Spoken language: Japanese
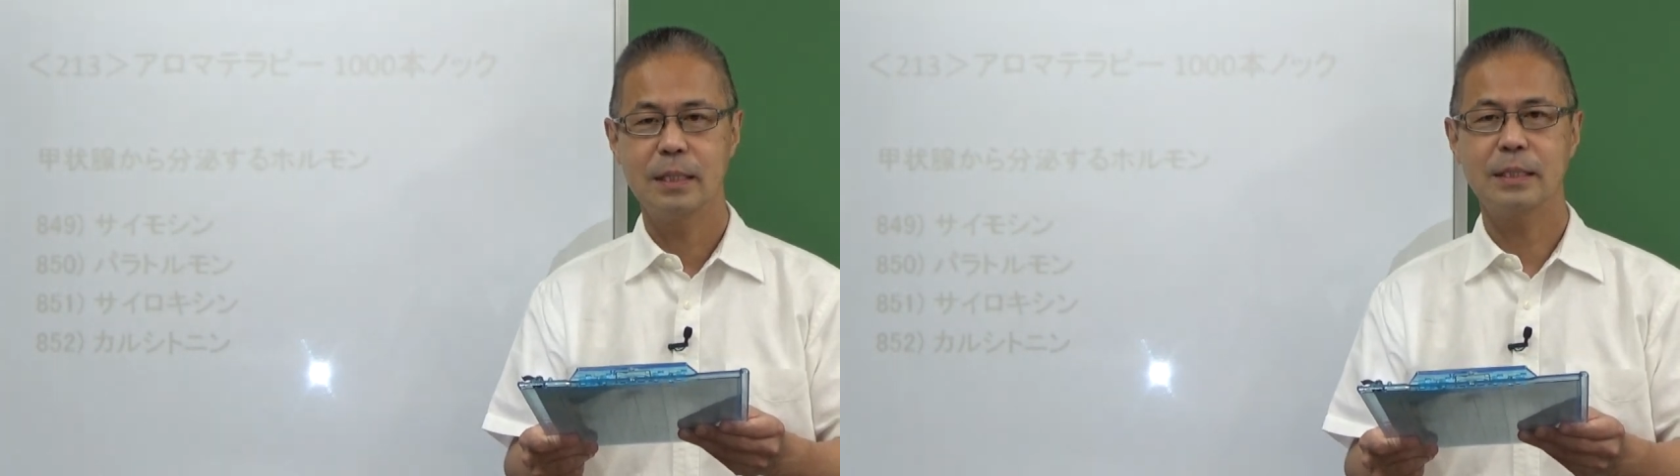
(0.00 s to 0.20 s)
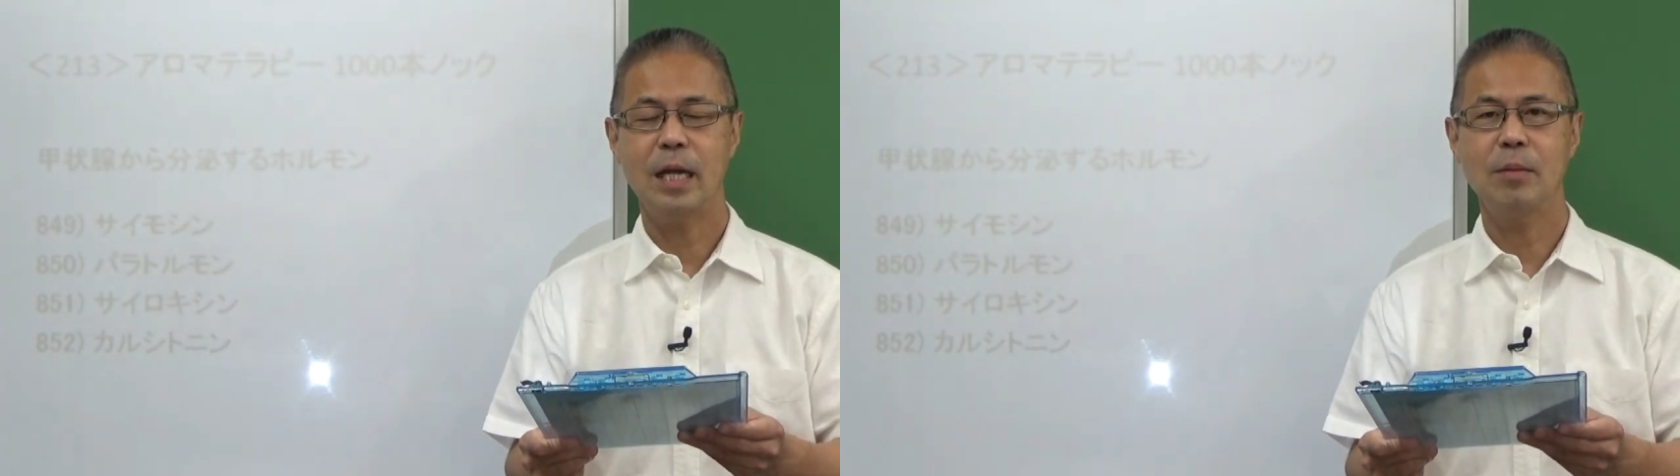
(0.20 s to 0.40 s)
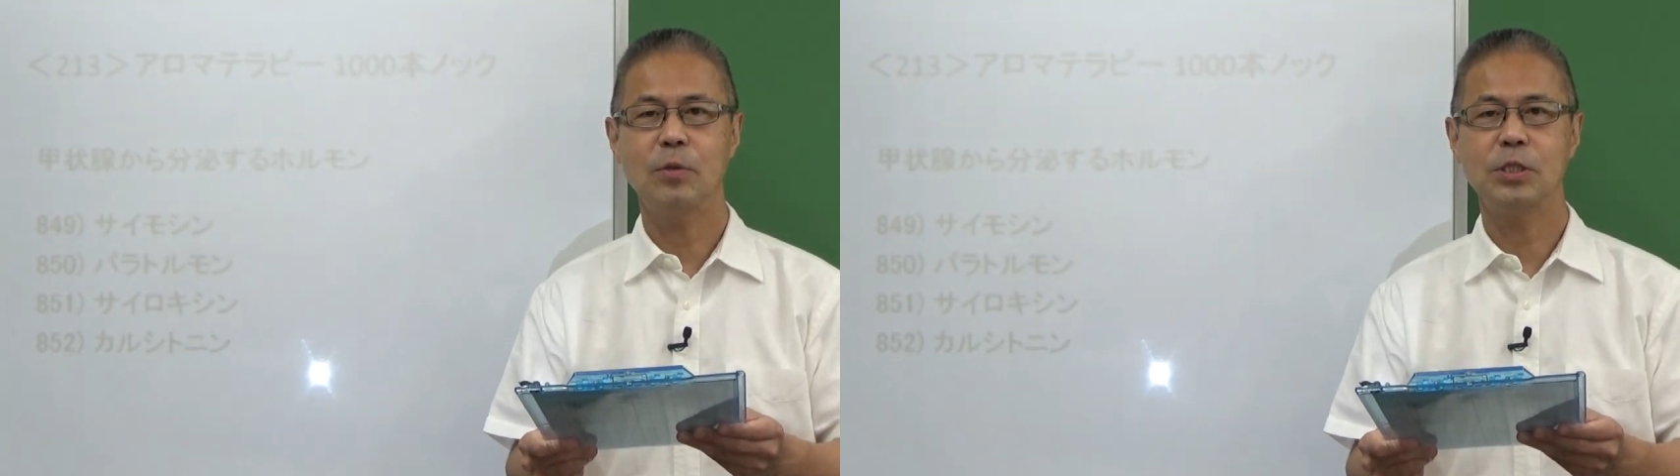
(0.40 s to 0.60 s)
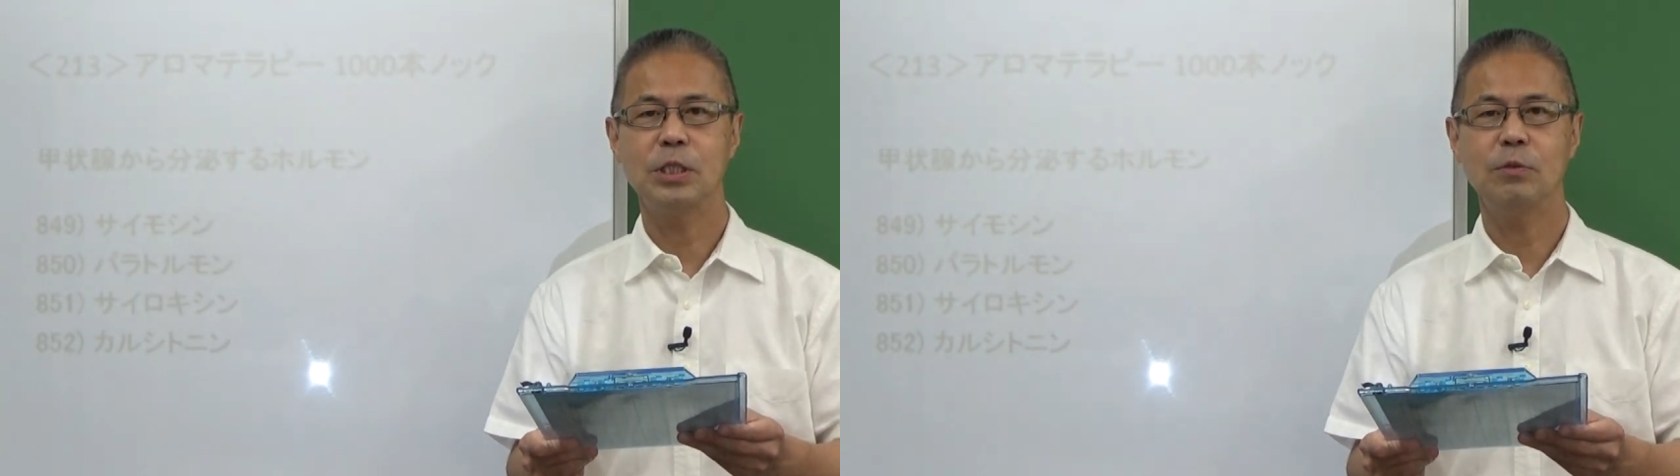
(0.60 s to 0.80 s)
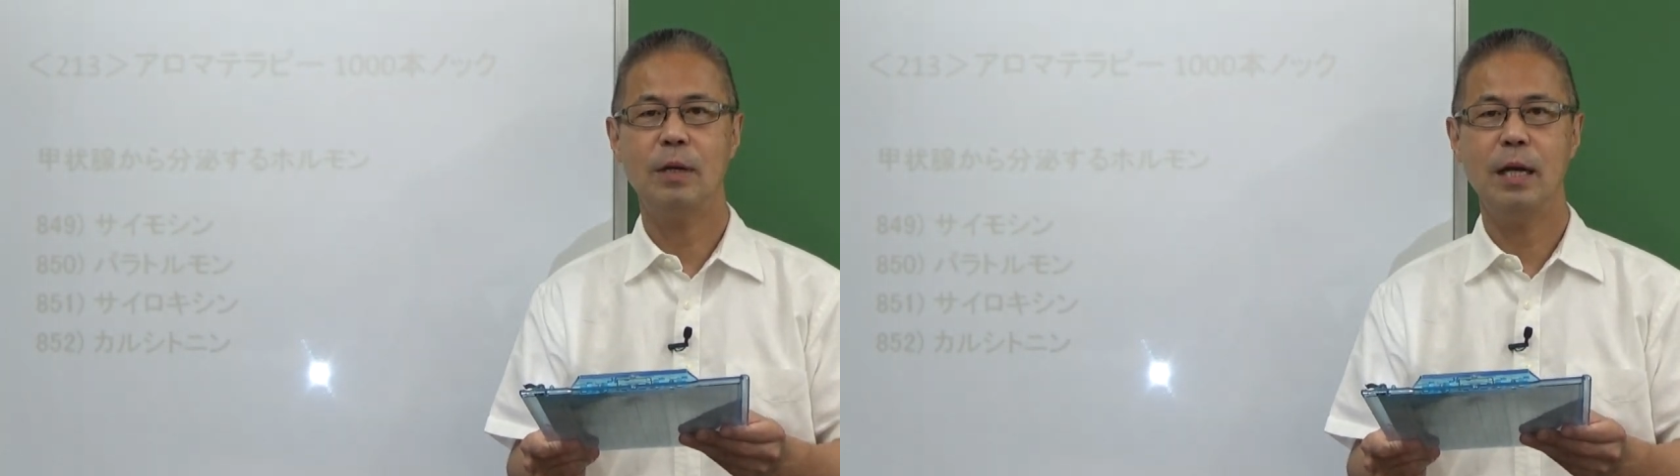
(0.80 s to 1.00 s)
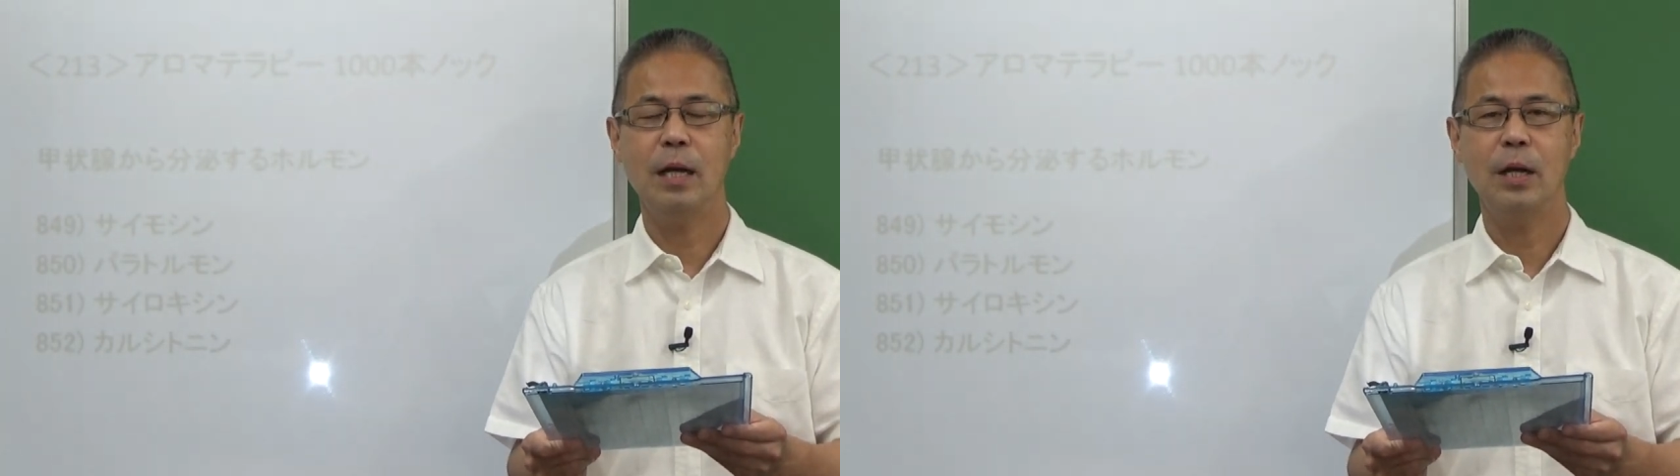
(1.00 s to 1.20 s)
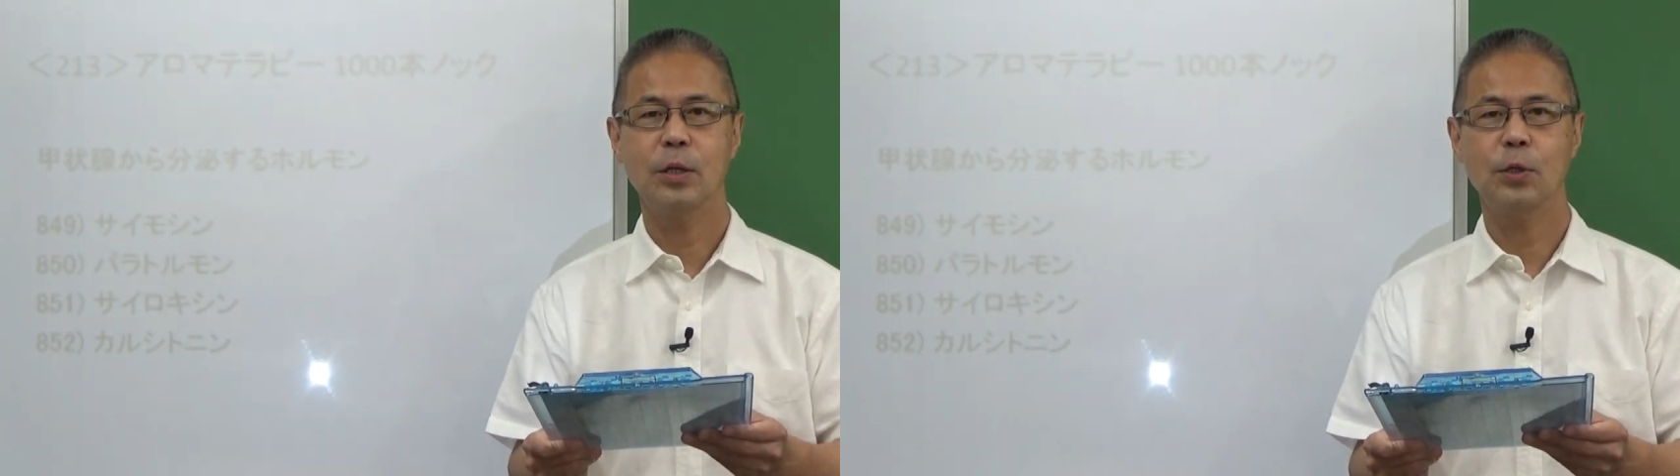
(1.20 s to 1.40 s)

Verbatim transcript: サイモシンは